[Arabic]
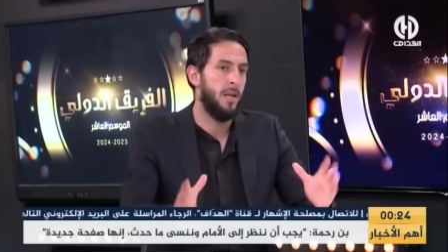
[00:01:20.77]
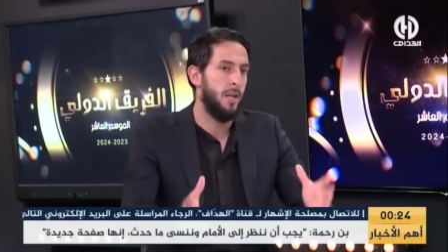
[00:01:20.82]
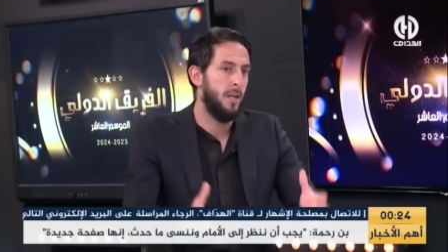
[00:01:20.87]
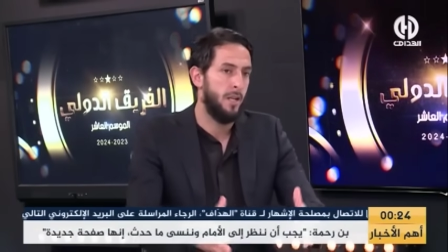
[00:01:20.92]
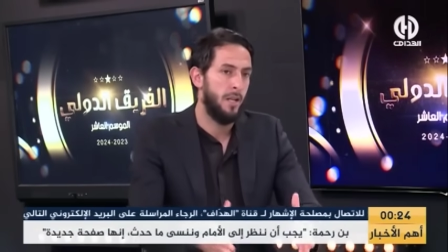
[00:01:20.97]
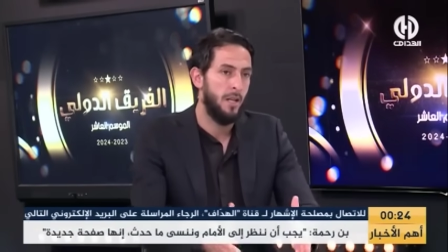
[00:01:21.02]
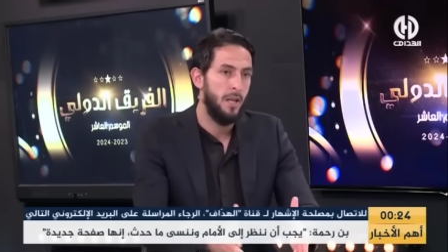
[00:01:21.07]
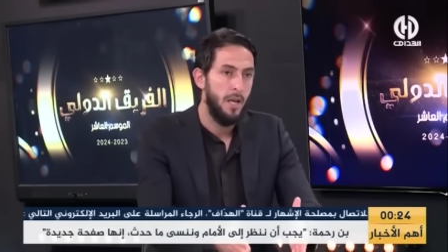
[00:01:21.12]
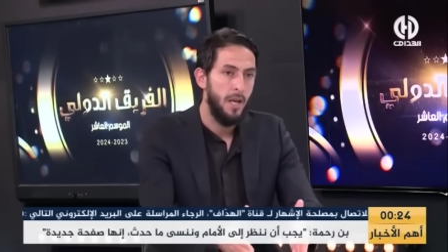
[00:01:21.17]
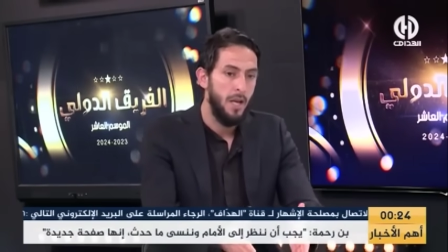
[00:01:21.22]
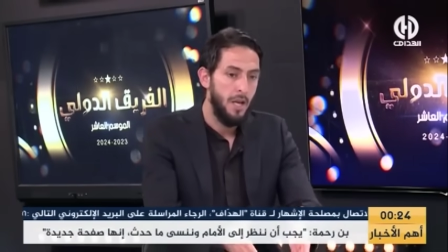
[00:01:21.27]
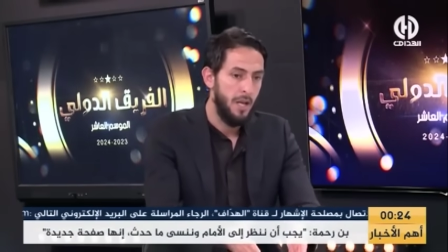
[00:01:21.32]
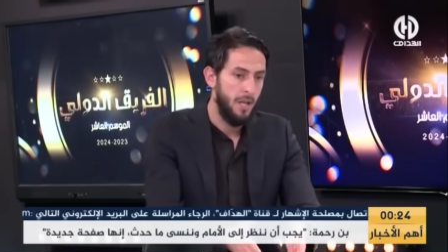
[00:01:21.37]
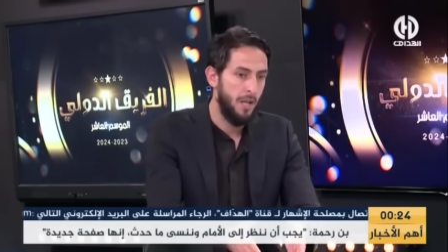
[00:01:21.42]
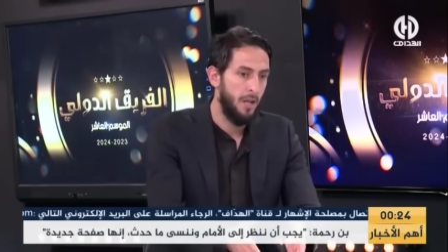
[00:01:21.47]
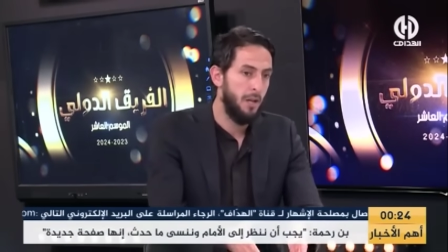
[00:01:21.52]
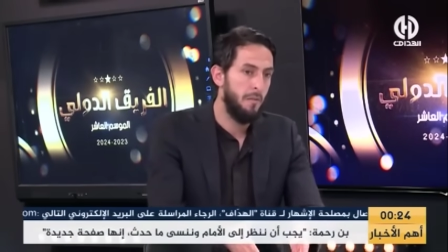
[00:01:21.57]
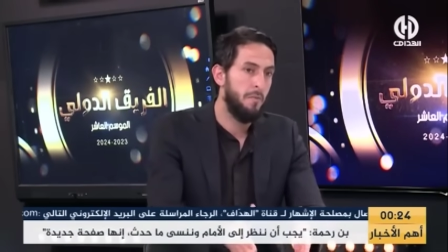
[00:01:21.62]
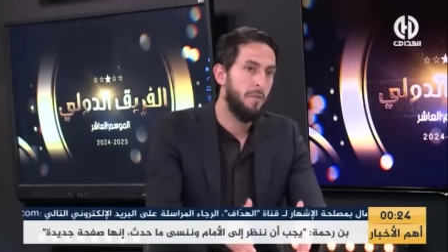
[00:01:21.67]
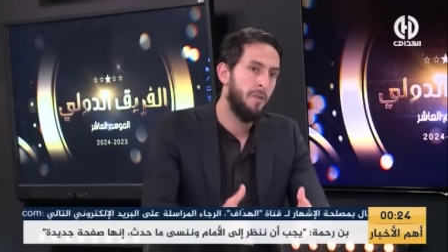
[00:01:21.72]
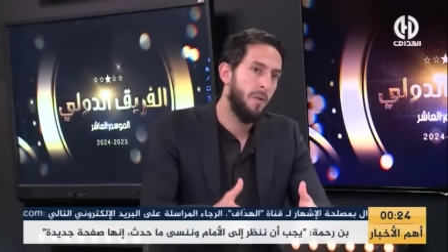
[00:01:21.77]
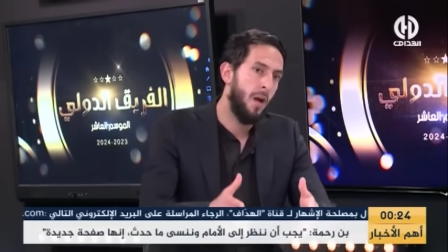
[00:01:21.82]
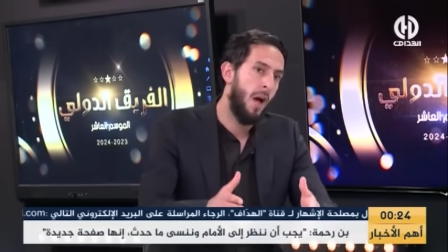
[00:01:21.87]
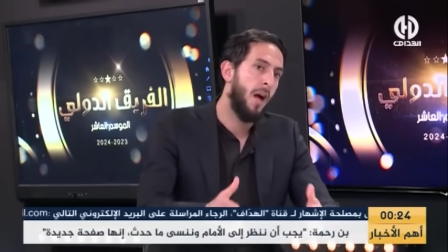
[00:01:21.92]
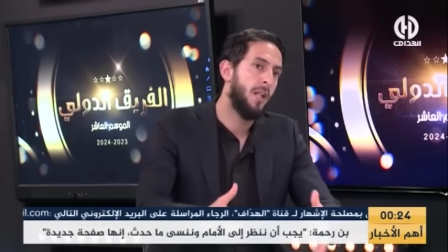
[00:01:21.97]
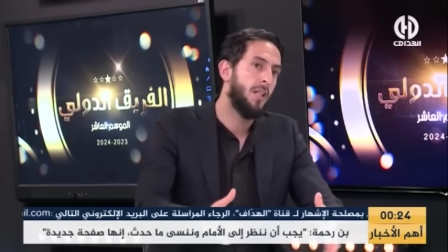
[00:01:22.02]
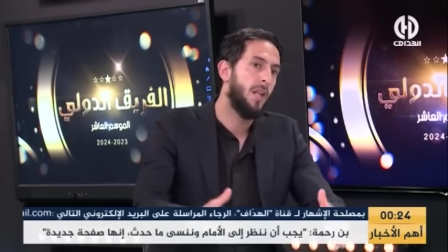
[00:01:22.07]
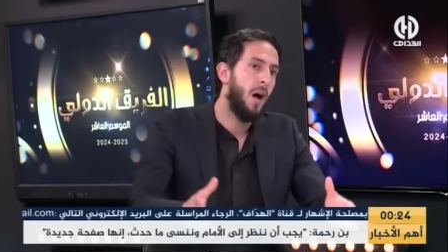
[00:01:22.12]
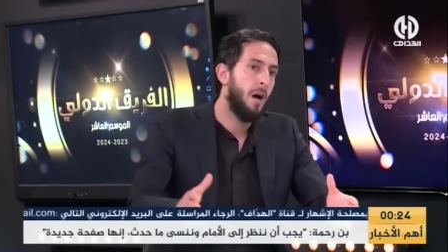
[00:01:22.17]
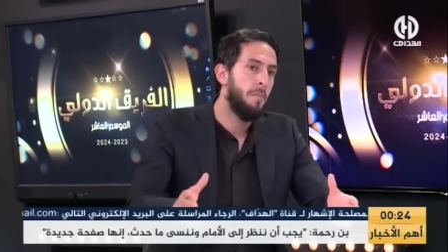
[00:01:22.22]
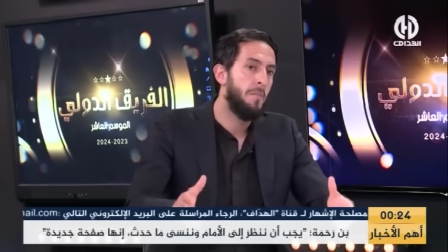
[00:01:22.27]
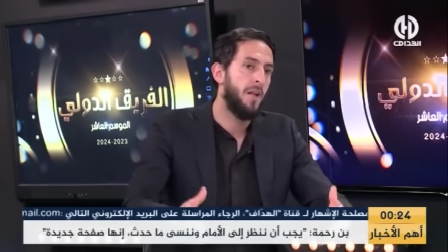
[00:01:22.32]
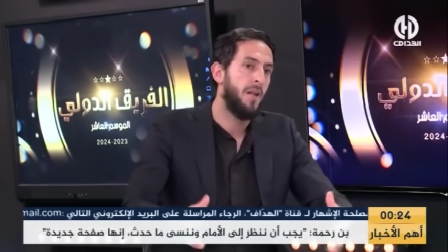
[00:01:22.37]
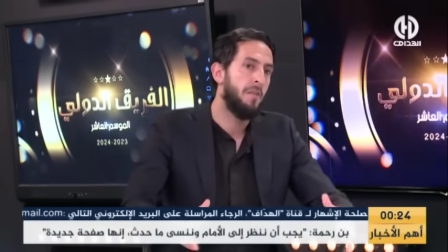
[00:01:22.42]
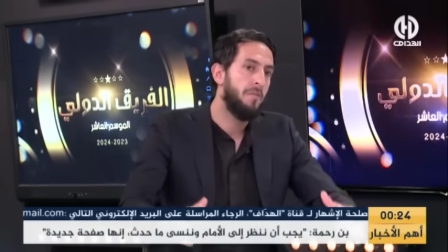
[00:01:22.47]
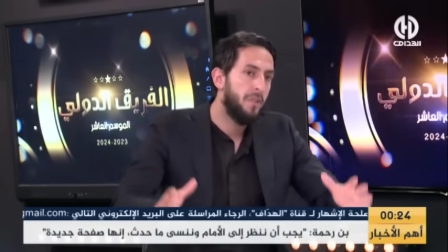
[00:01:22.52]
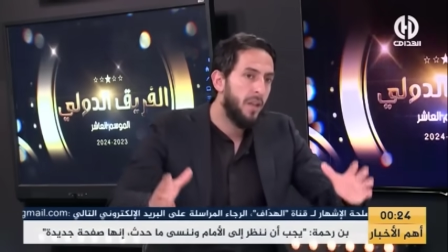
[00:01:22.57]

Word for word: يعني هذا امر